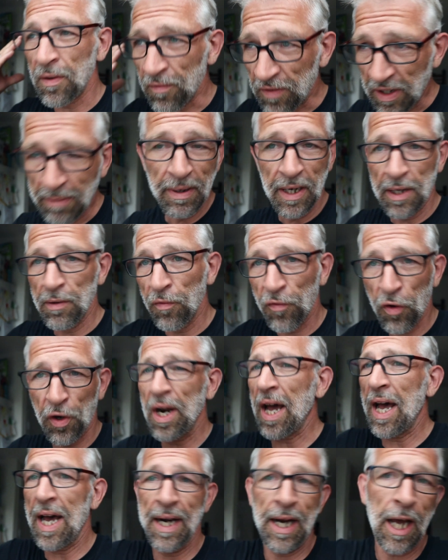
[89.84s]
wie man
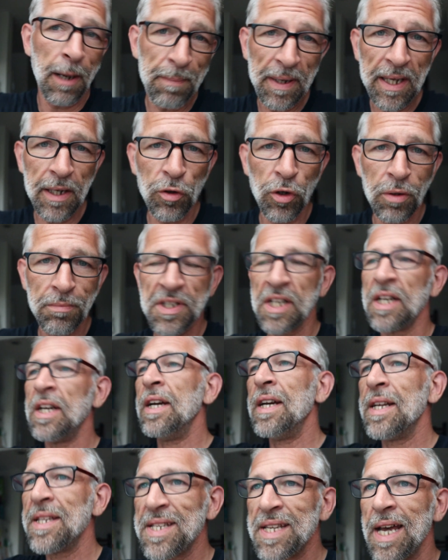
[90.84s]
von A nach B kommt,
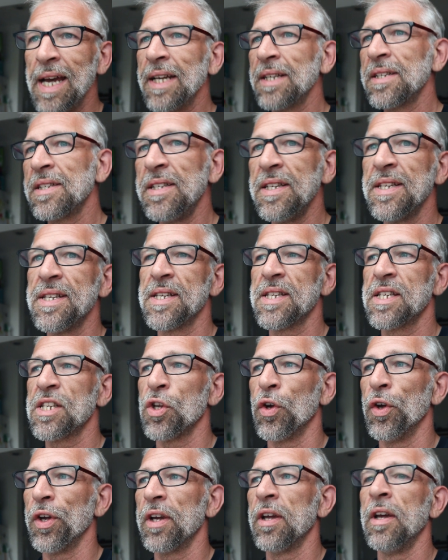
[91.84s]
zeigt dieses
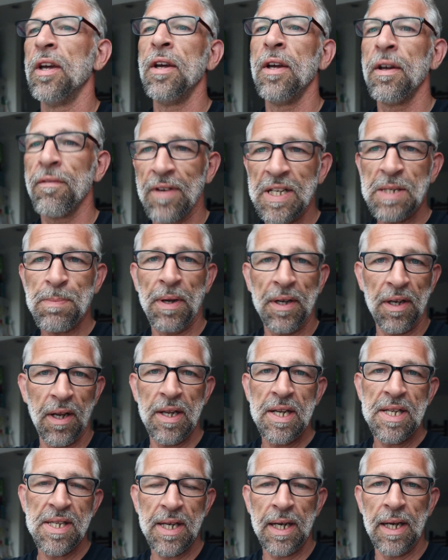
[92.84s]
Zeug, was man da
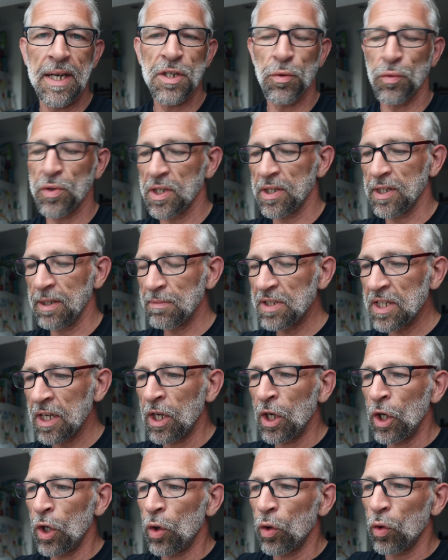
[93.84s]
jetzt gleich unternimmt.
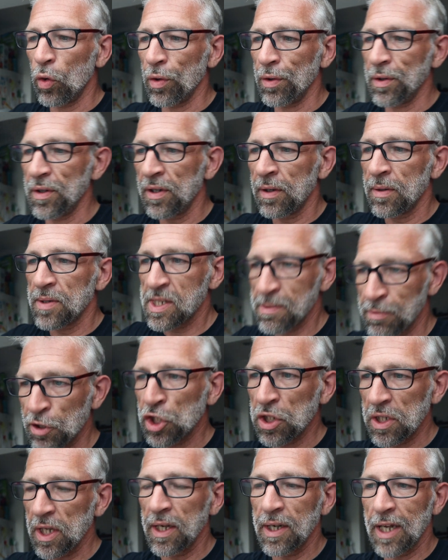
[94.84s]
Und
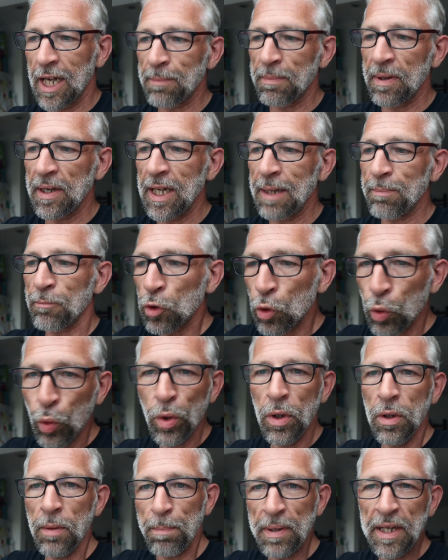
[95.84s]
zwischendrin hat man eben
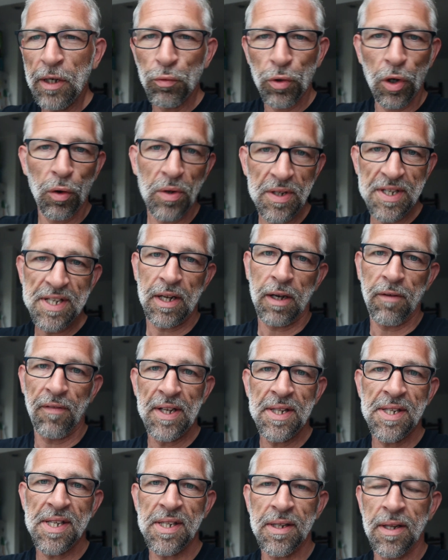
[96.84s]
coole
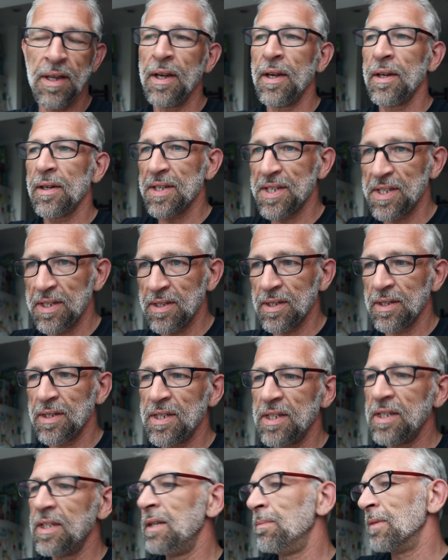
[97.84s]
B-Roll-Sequenzen. Das sind dann
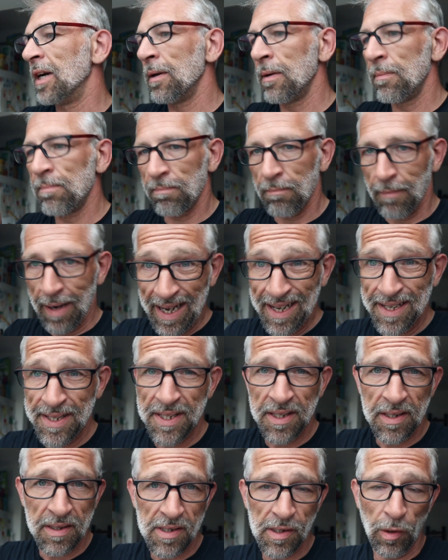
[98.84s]
die, die man
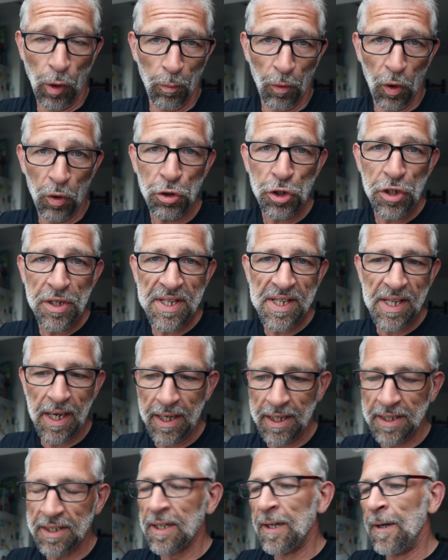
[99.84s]
meist in Slow Motion
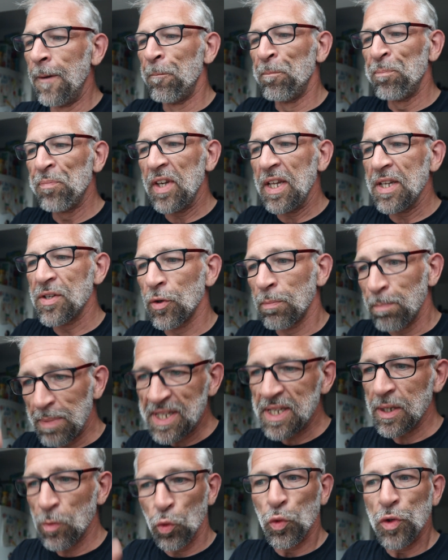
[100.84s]
zeigt, die so ein
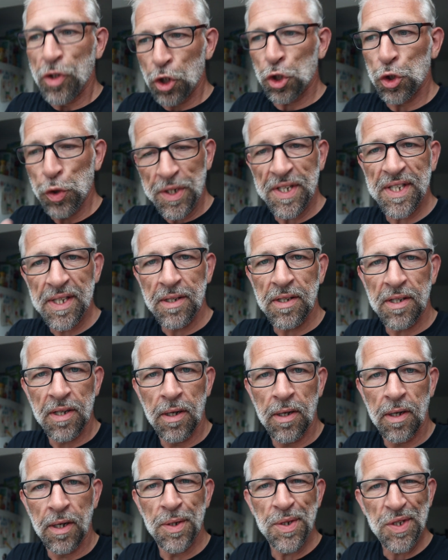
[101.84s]
bisschen unterstützend
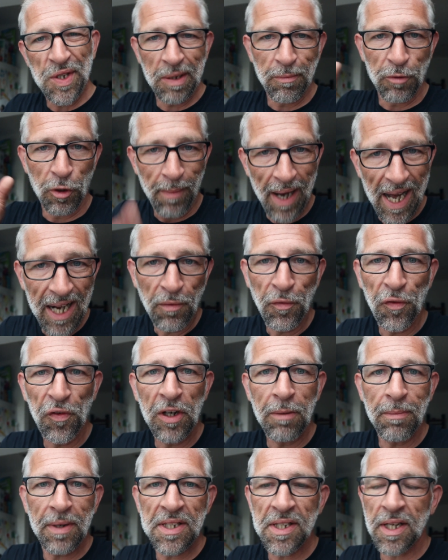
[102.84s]
zu dem normalen
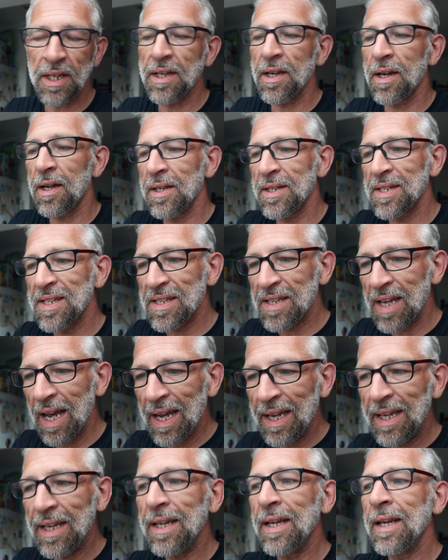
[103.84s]
Filmmaterial
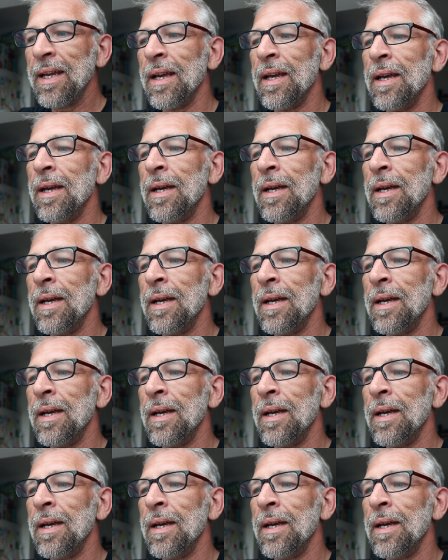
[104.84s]
zeigen,